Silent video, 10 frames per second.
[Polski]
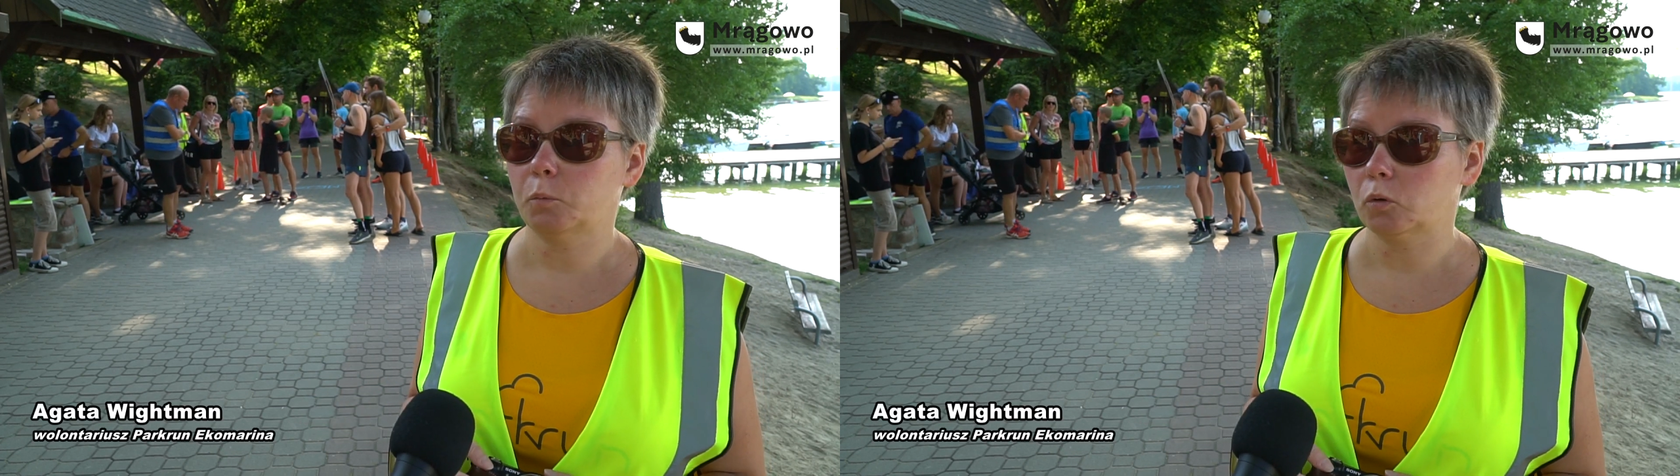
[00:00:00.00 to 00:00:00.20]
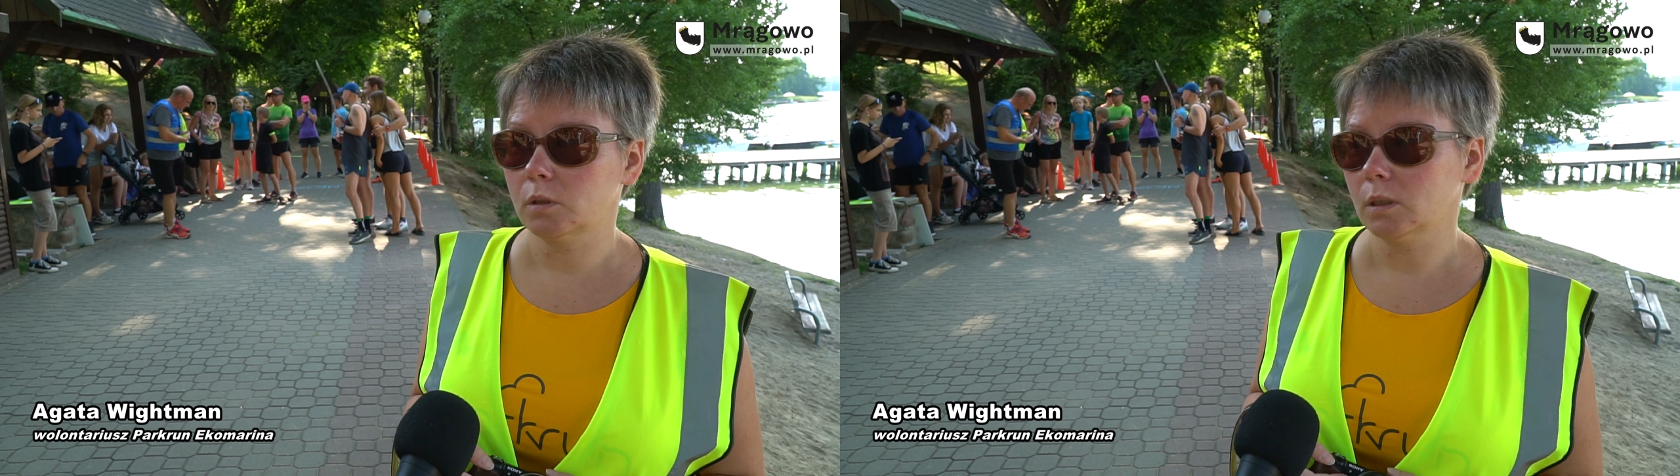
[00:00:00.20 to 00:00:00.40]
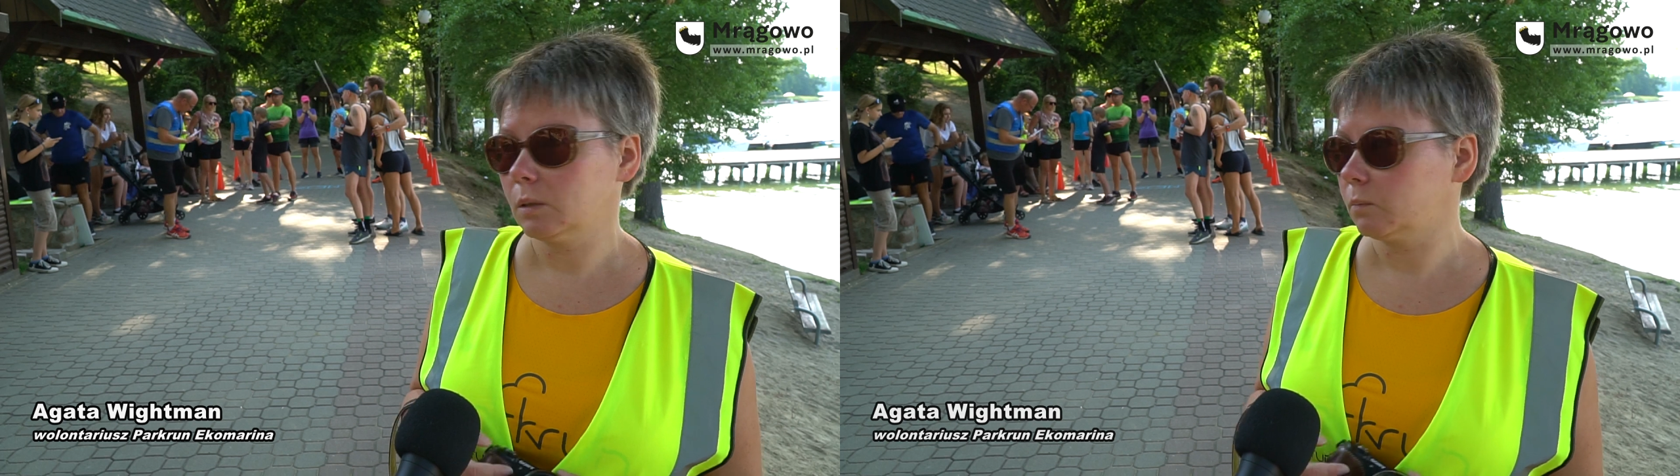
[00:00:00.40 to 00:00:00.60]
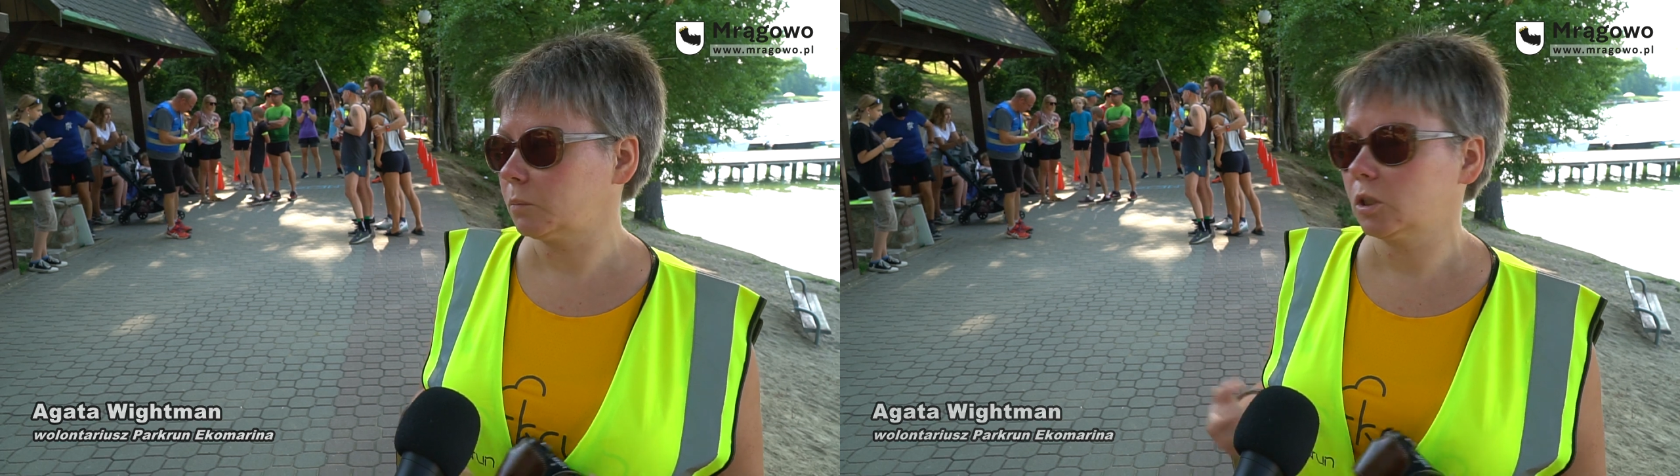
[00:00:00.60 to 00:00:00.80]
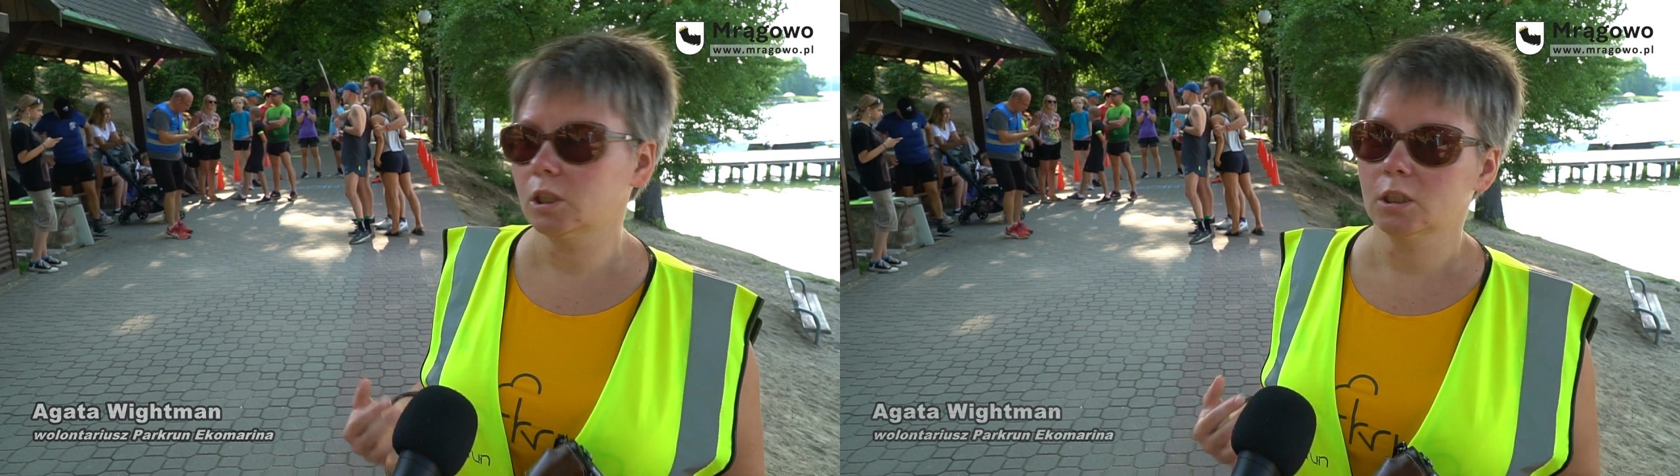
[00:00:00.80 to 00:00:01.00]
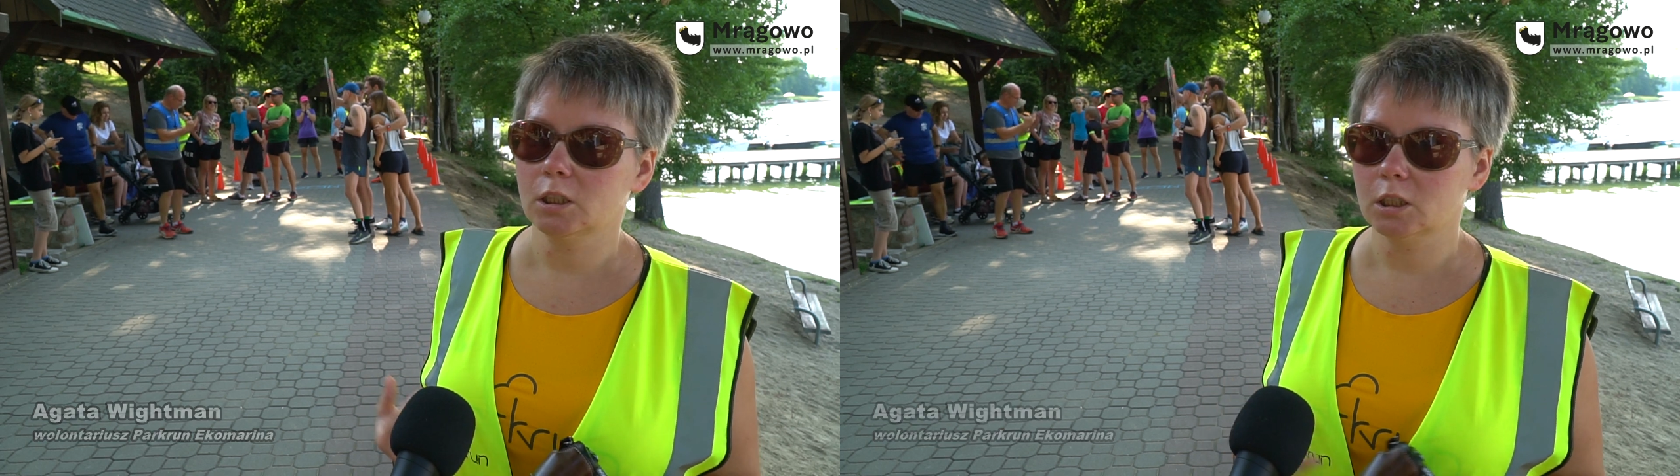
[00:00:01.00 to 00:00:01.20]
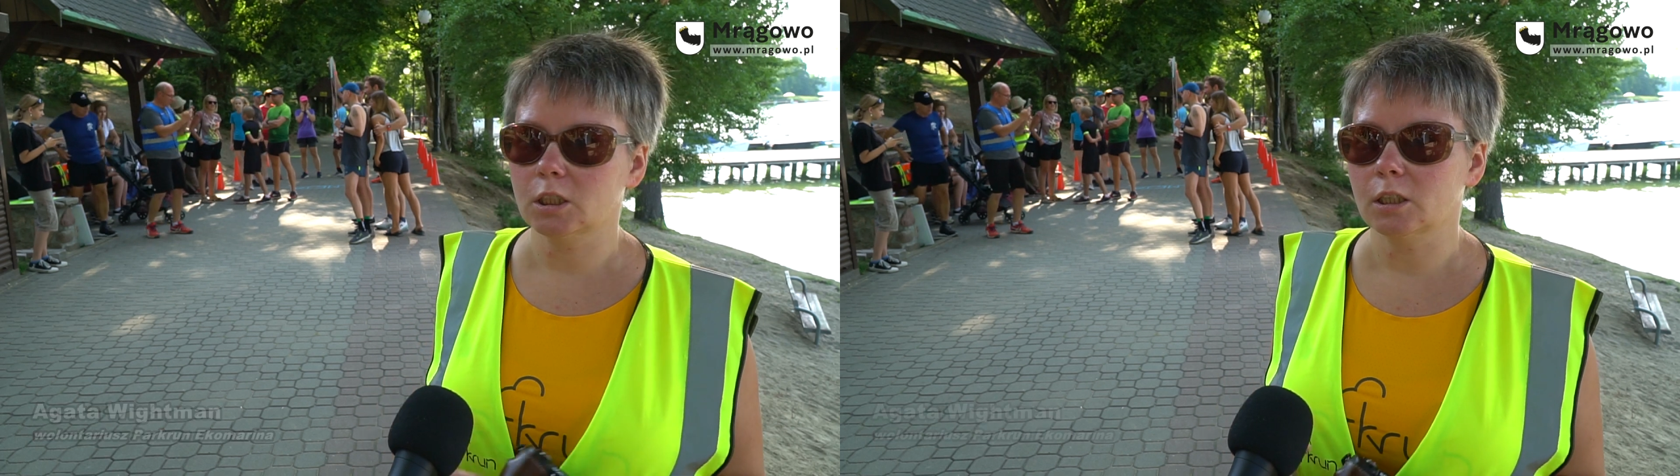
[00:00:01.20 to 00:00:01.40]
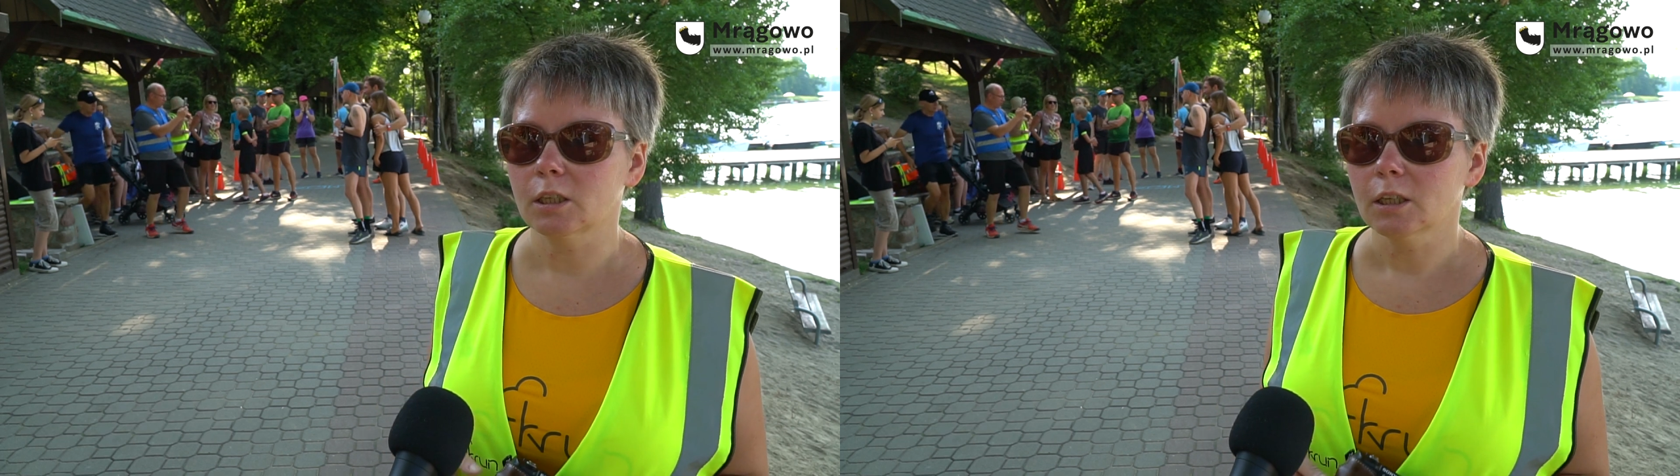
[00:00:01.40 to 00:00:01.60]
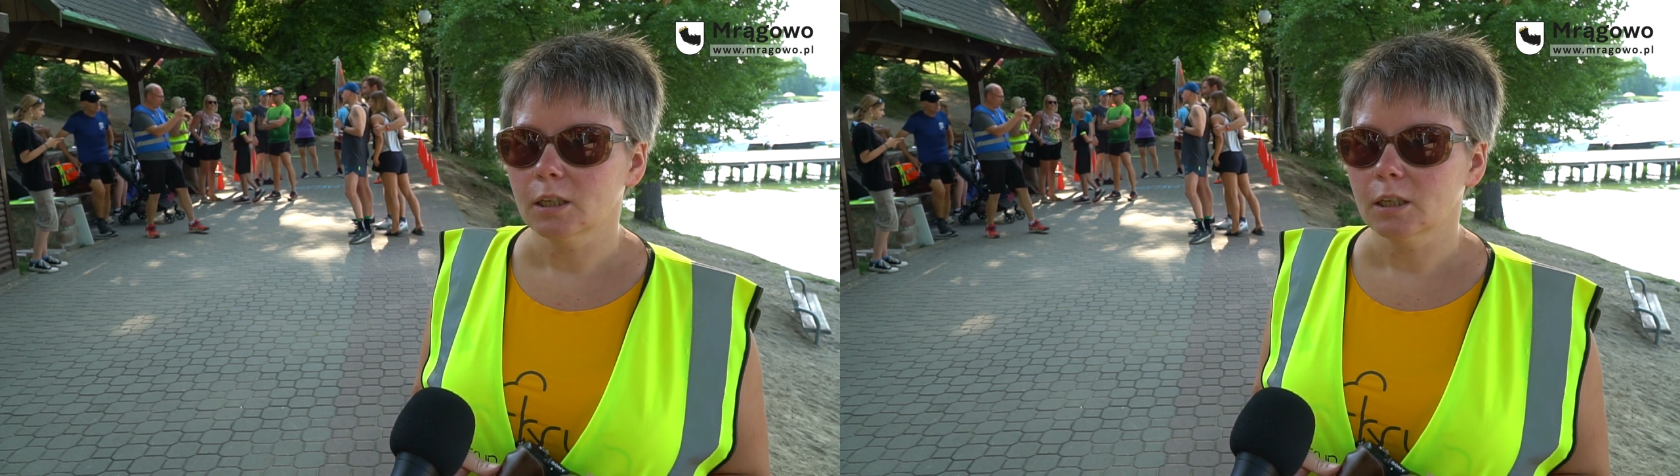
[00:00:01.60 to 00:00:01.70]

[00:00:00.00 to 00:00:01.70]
w Polsce i mamy szczęście, że